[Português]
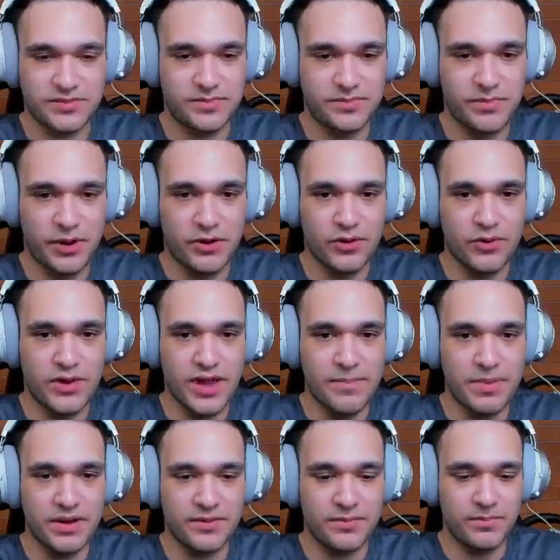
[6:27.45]
Pior que eu
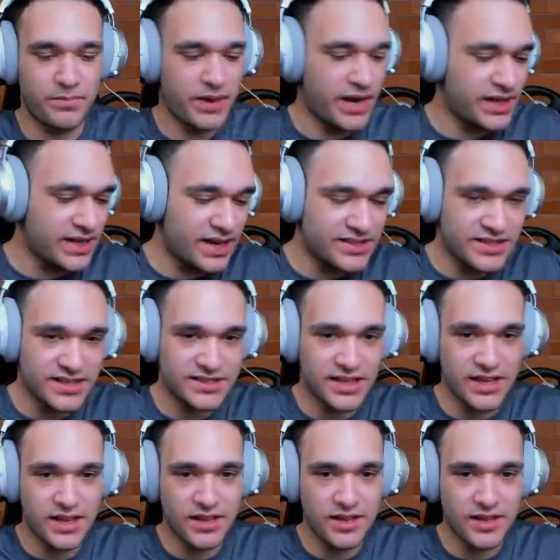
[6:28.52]
quebrei. Pera aí, dá licença aí.